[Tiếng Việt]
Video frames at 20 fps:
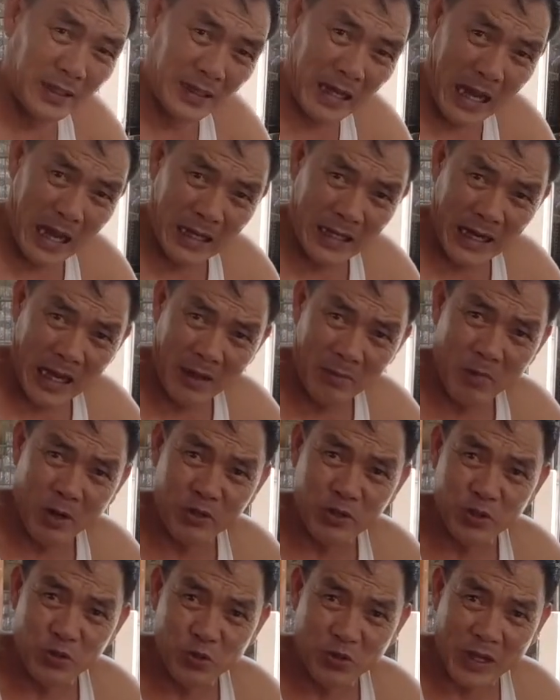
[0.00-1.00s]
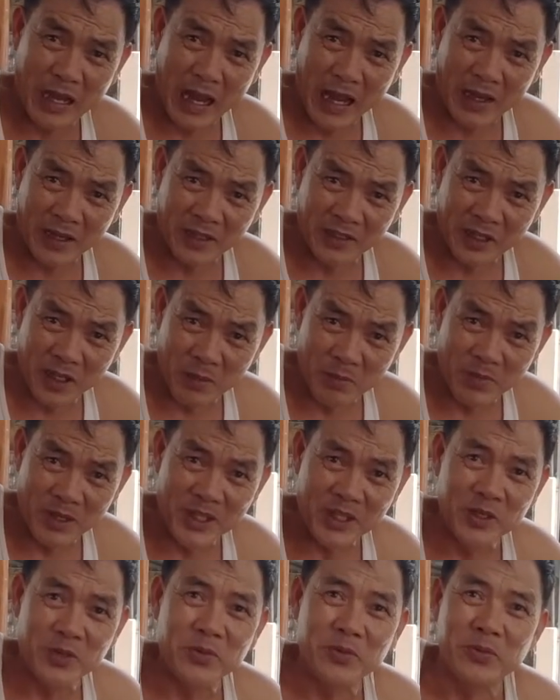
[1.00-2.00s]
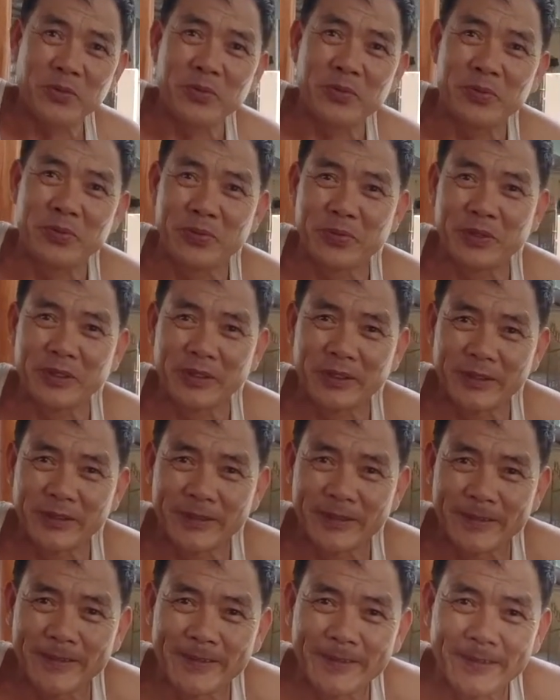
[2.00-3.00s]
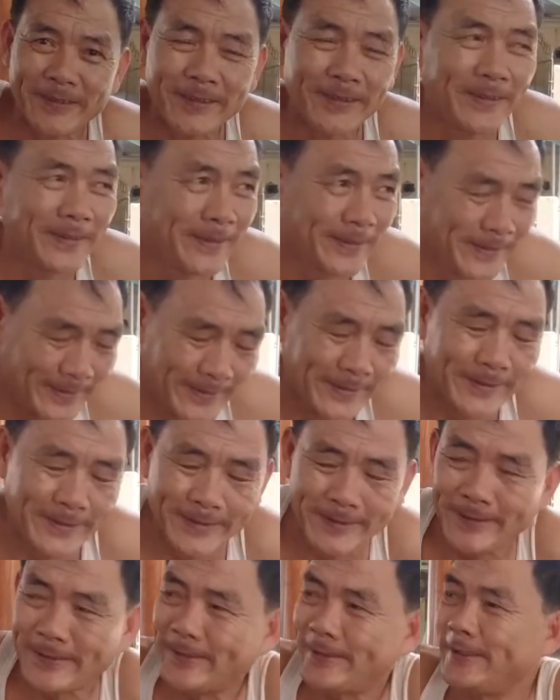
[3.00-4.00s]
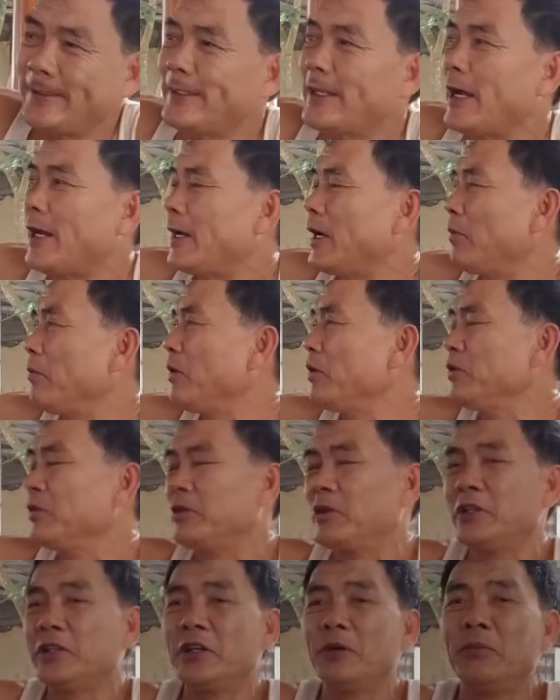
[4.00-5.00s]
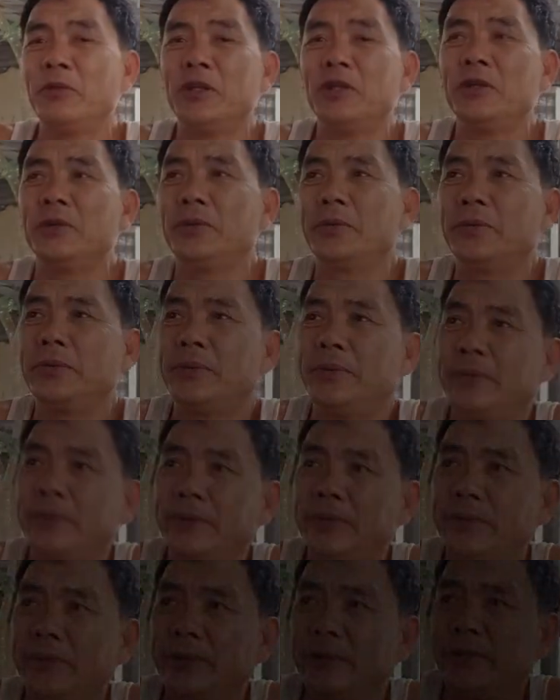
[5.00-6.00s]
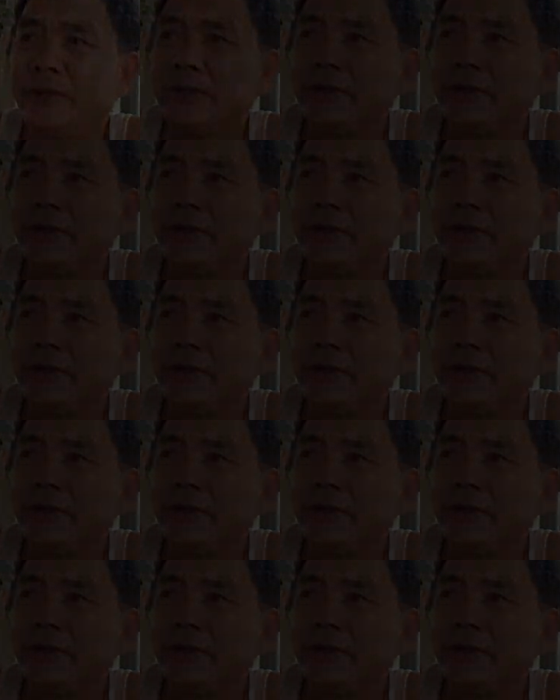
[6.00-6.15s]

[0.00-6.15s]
Càng nắng bao nhiêu càng thơm bấy nhiêu. Vâng. Chứ càng nắng bao nhiêu.